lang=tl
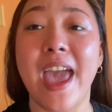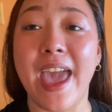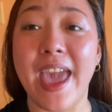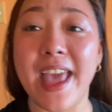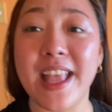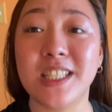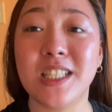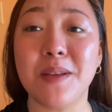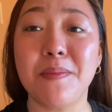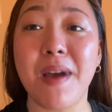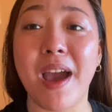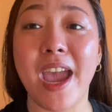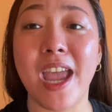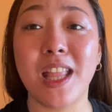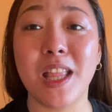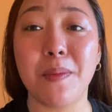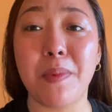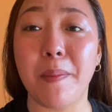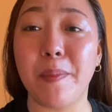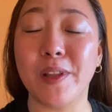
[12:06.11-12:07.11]
And sa mga
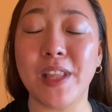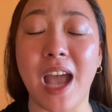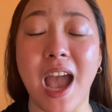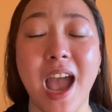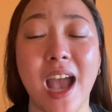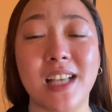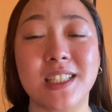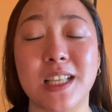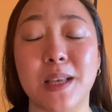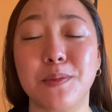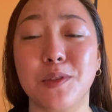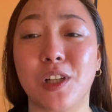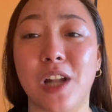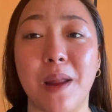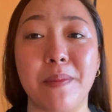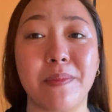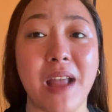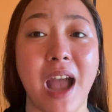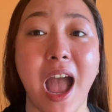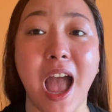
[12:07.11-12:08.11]
hindi pa pa
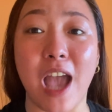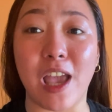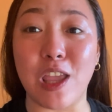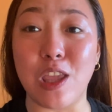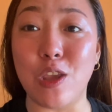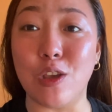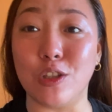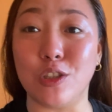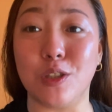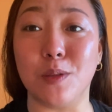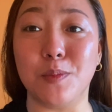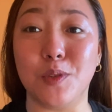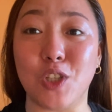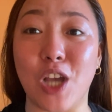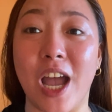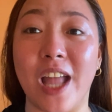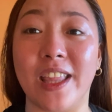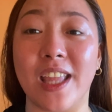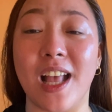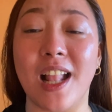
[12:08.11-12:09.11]
nakaka-subscribe ng aking YouTube
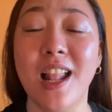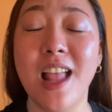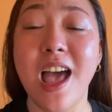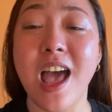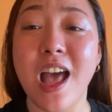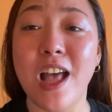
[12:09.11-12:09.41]
channel,